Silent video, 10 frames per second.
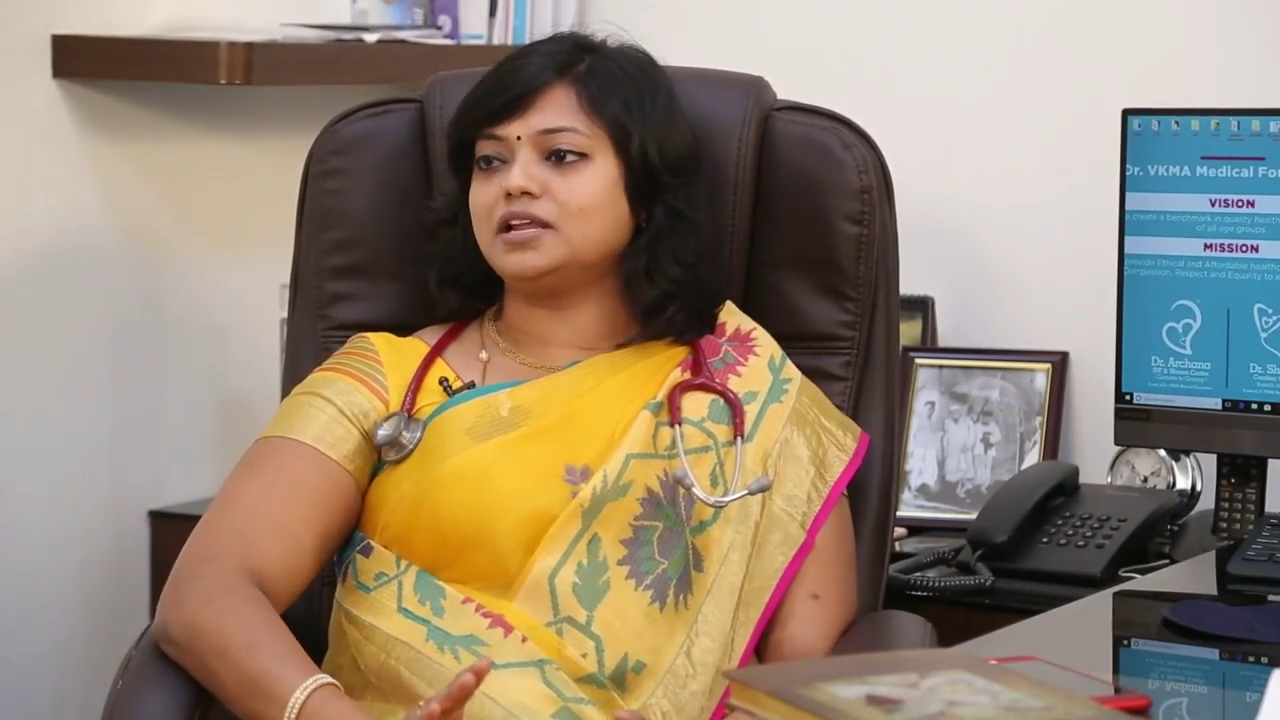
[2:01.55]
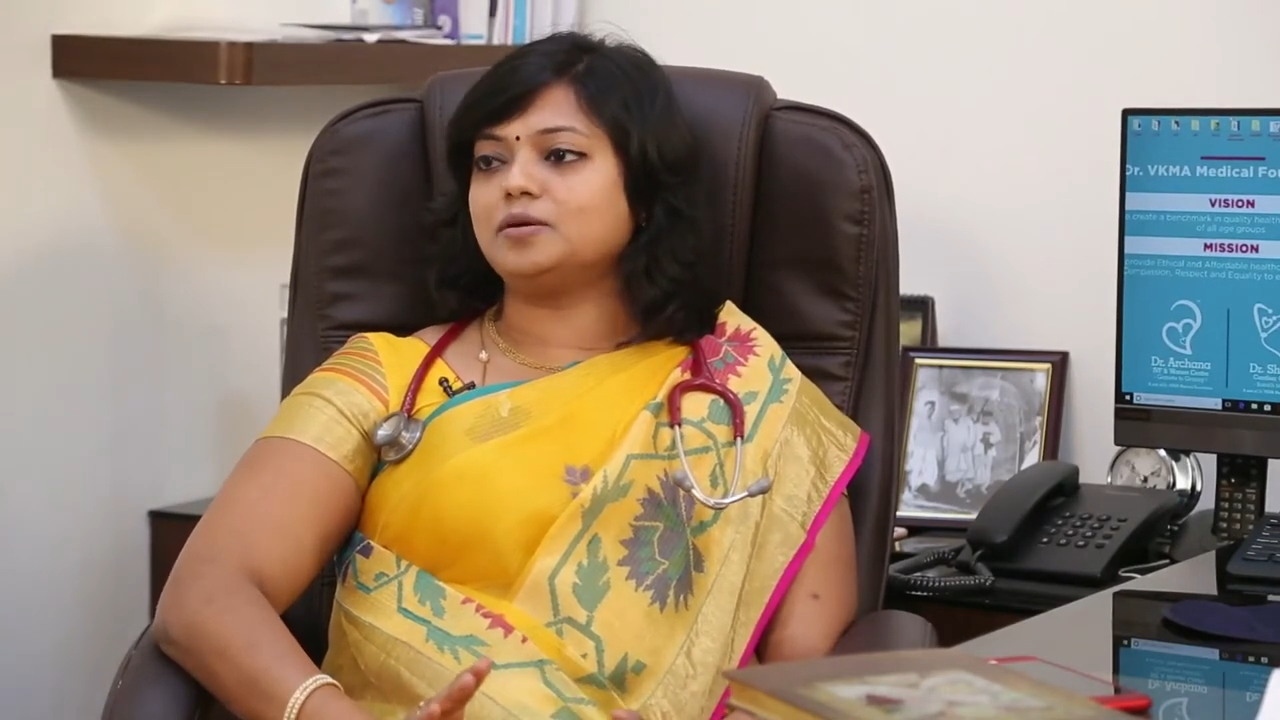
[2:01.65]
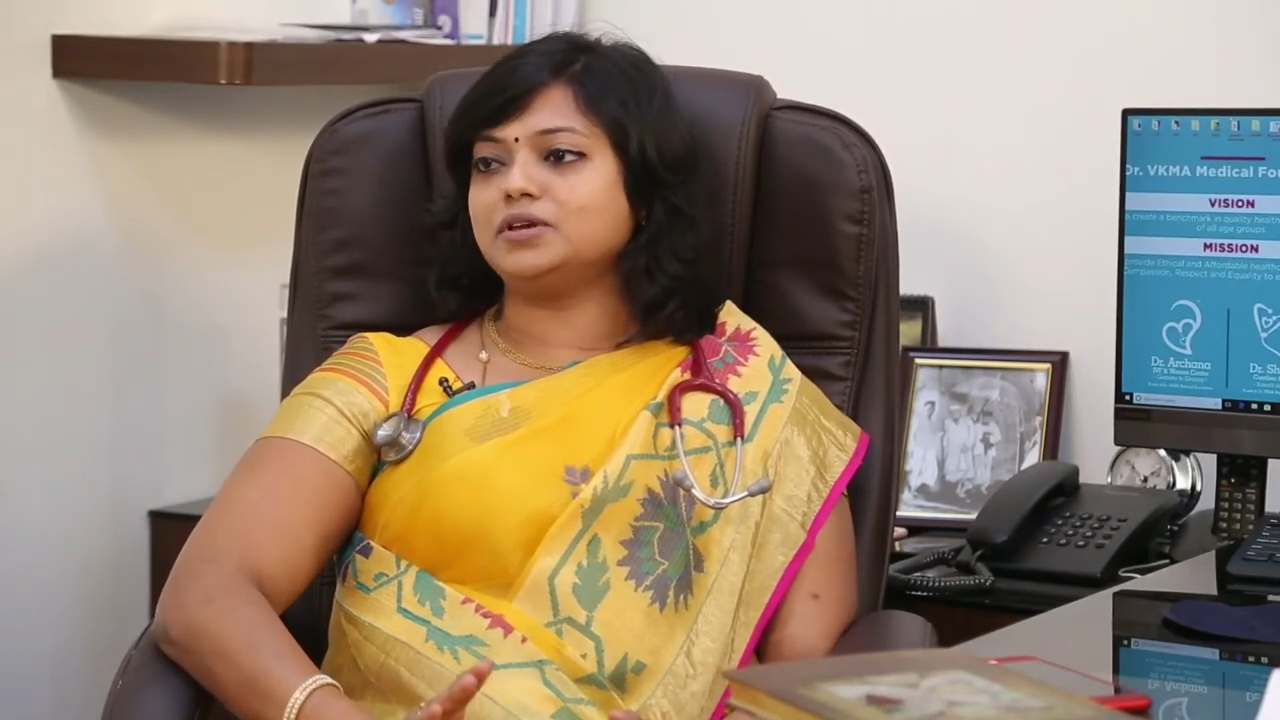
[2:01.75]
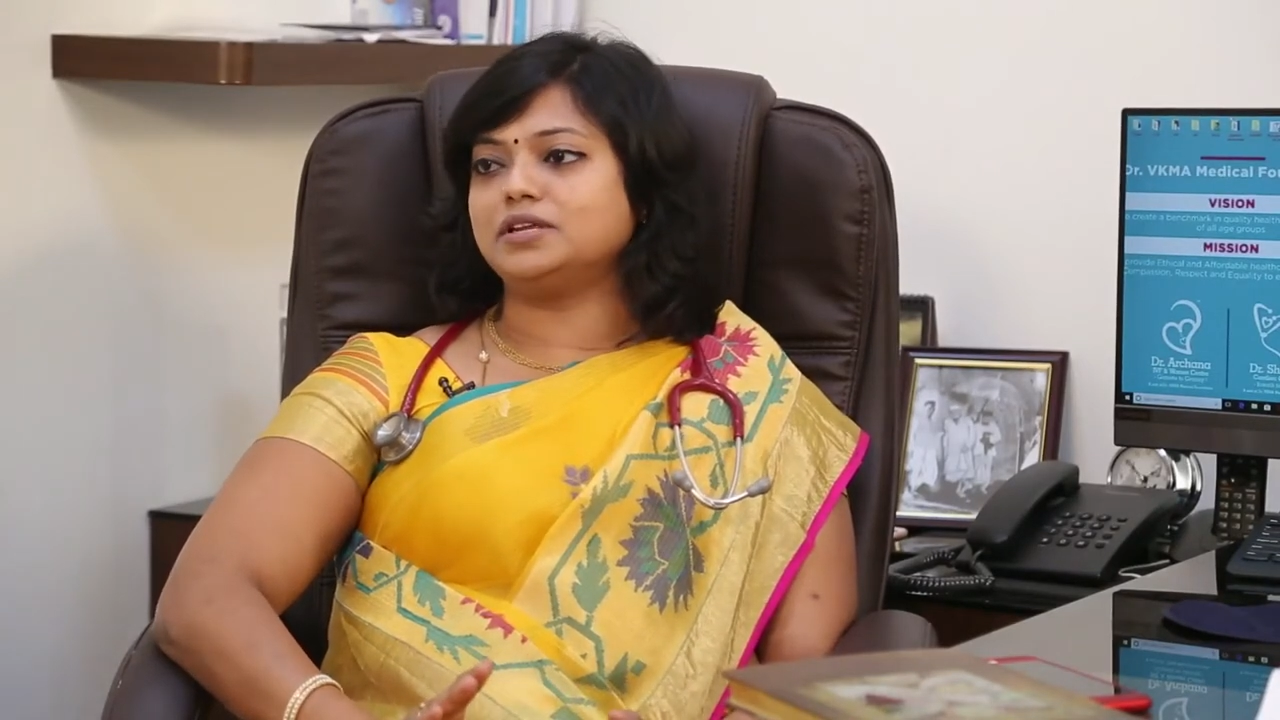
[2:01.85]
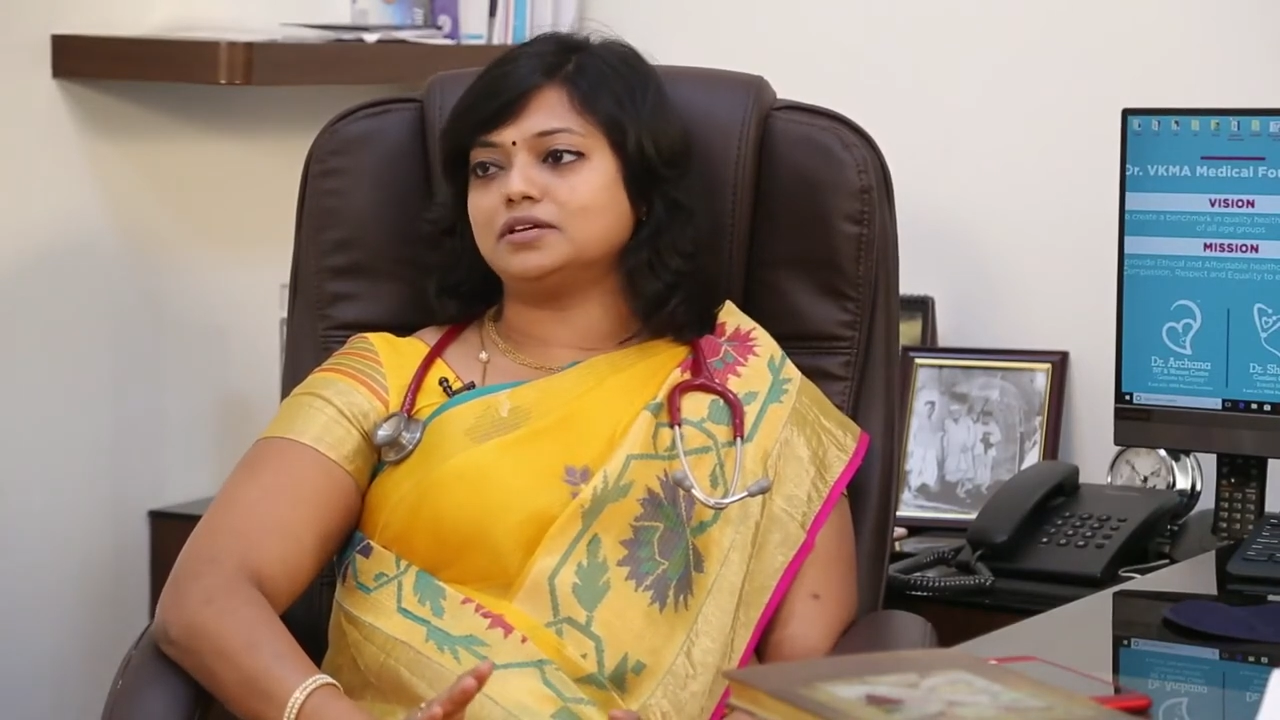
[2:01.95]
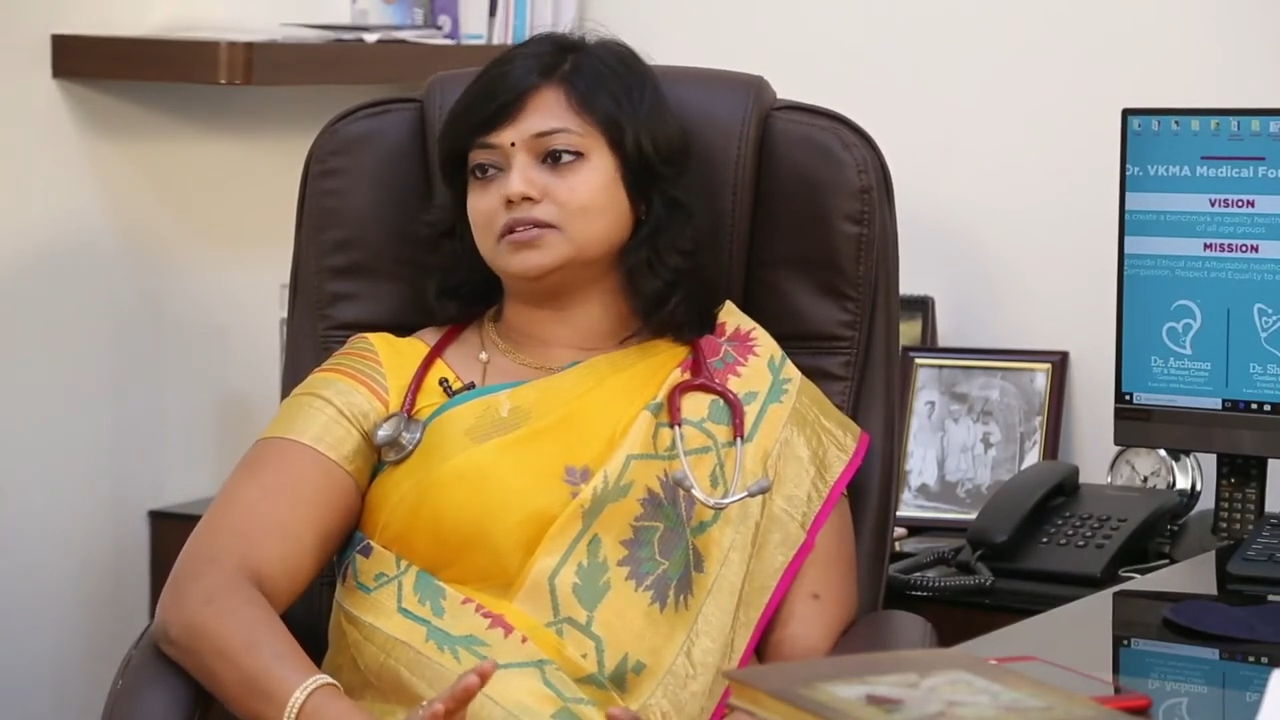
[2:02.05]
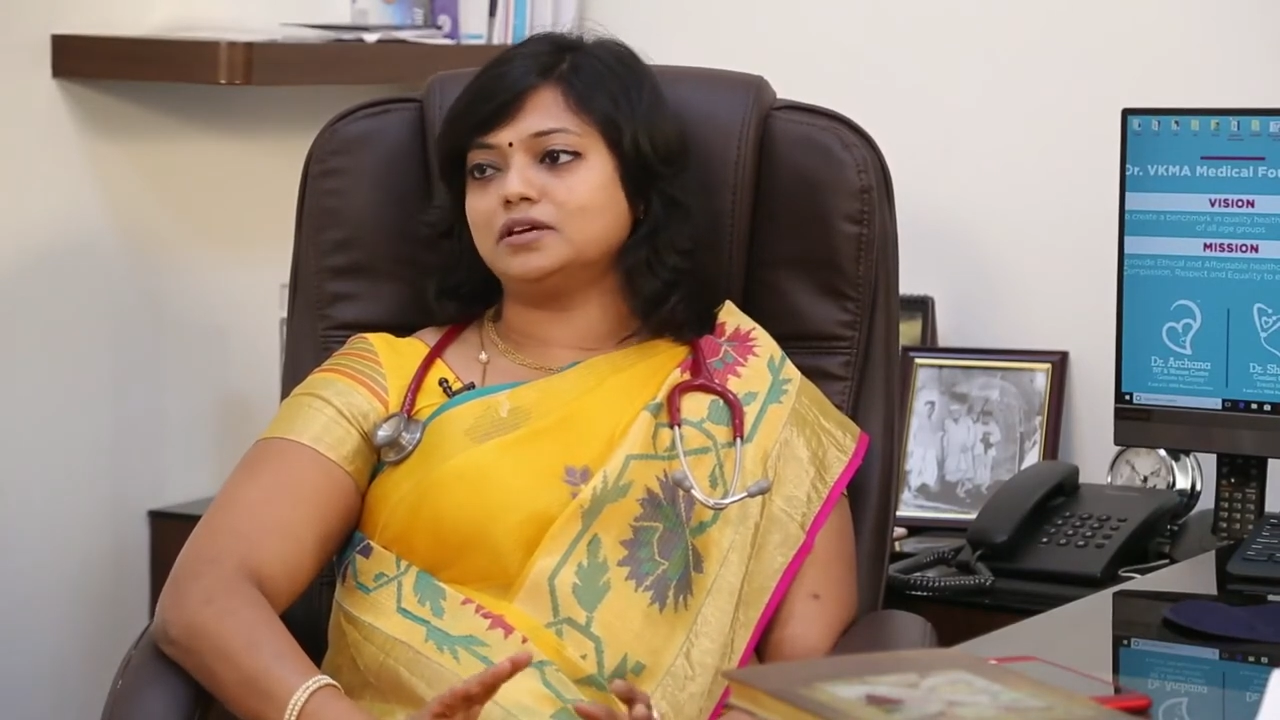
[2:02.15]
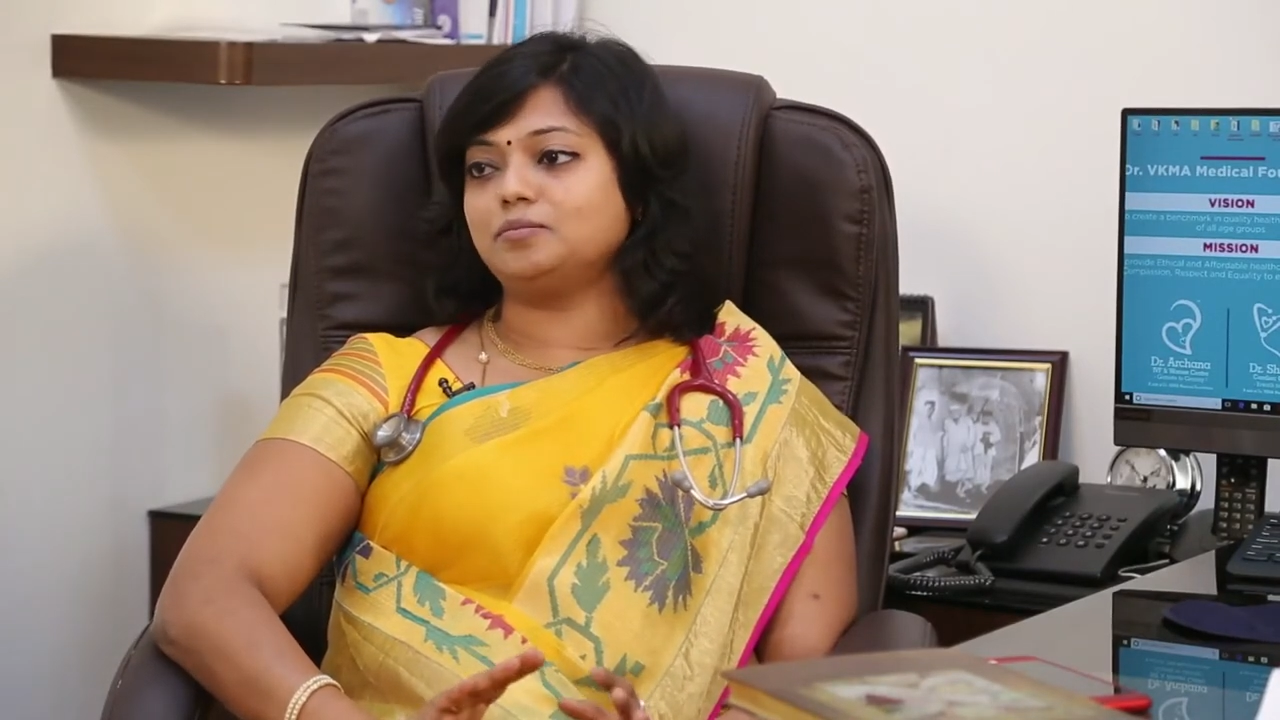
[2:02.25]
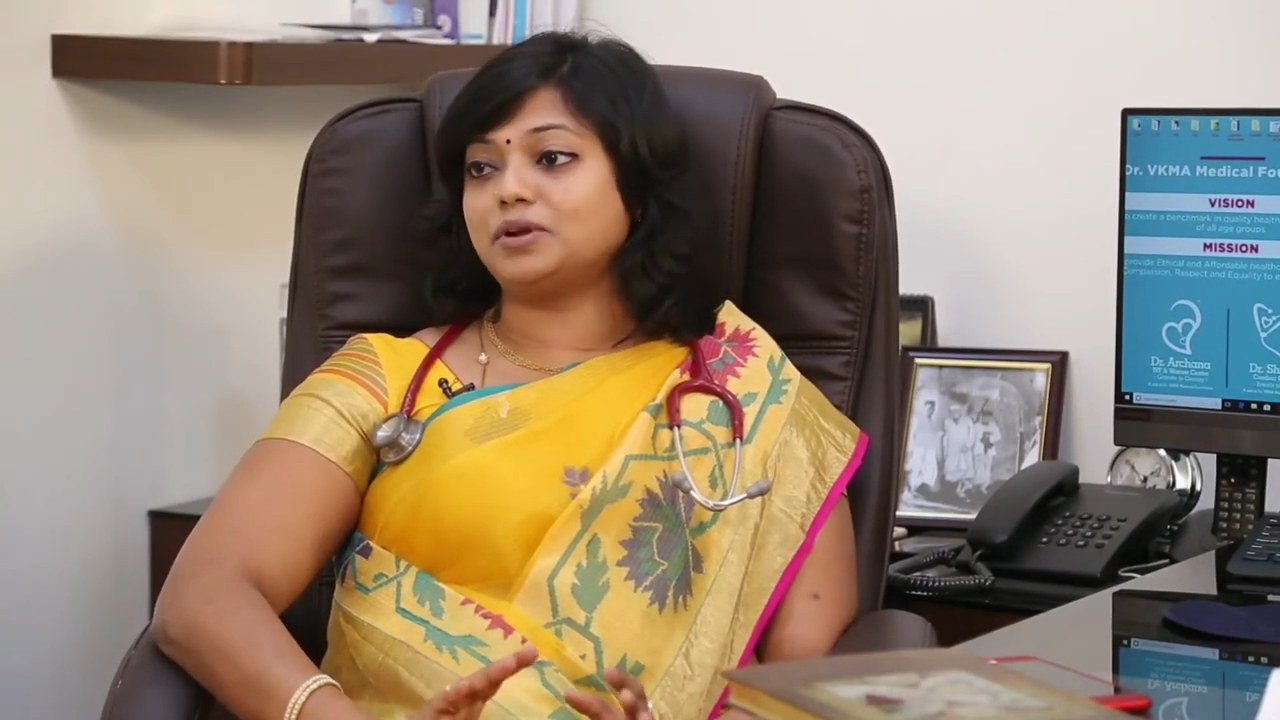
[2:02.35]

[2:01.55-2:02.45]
இல்லாமல் இருக்கிறது தான்